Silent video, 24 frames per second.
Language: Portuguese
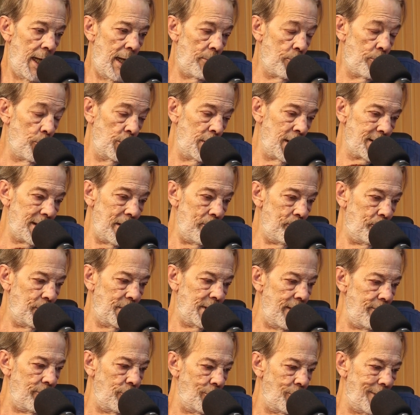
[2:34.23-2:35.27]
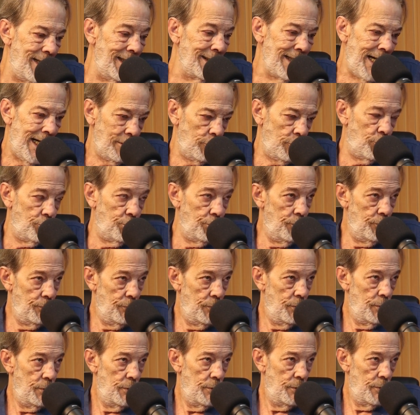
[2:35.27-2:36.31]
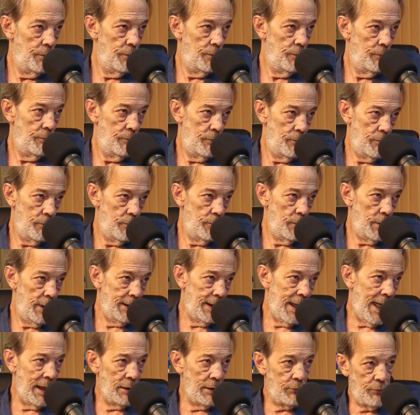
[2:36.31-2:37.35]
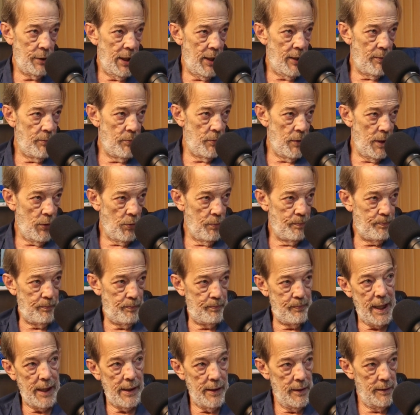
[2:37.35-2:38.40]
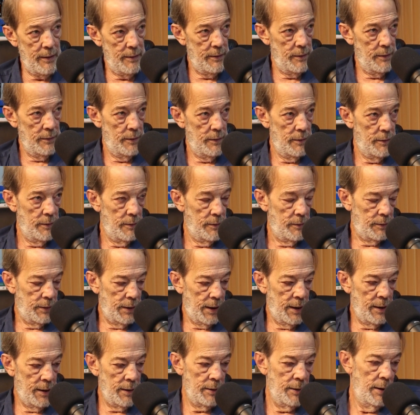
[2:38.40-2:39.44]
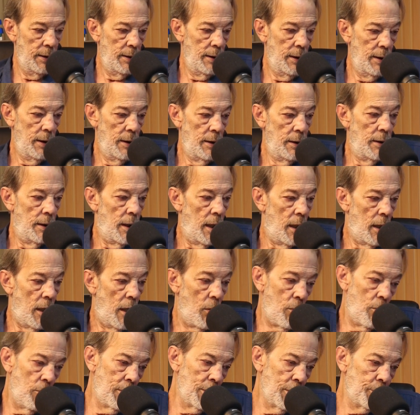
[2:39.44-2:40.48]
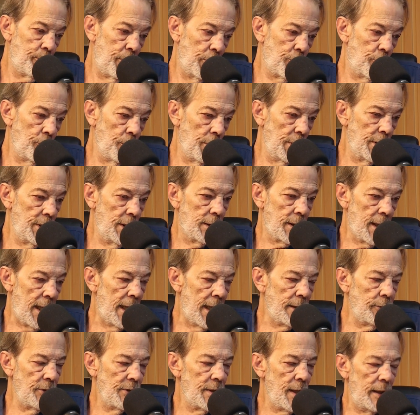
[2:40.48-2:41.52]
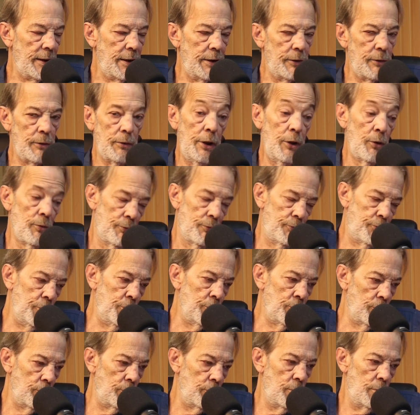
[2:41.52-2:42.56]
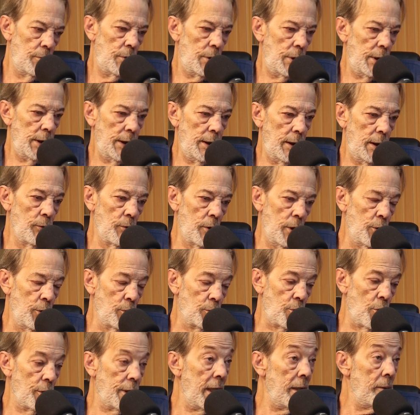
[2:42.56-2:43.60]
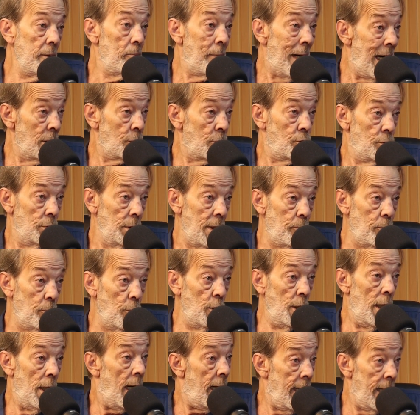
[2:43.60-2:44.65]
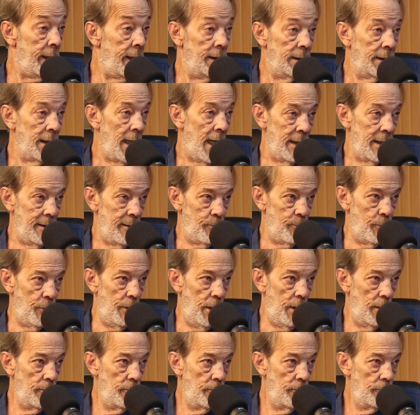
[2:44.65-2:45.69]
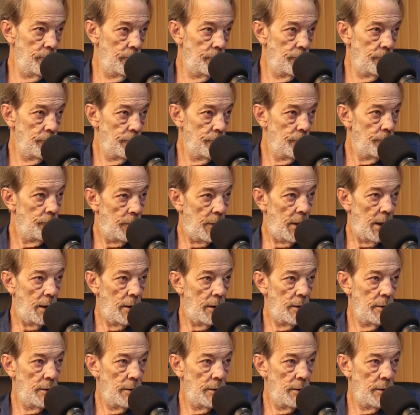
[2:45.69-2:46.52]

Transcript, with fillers: A bolha sempre teve o Renato. Renato é, a, é o pé. Né? Algumas pessoas entraram e saíram. Eu fui um. Eu, eu toquei baixo na bolha e guitarra na bolha. Hum. Né?